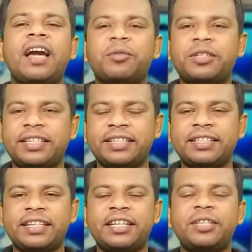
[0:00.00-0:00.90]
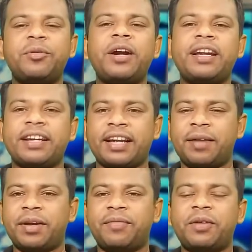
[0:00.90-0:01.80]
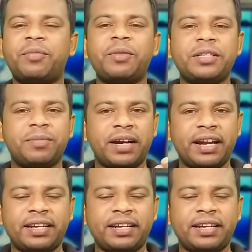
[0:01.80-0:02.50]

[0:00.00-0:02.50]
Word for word: এবং সেই সাথে জানিয়ে দিব এটার ক্যামেরা পারফরমেন্স বা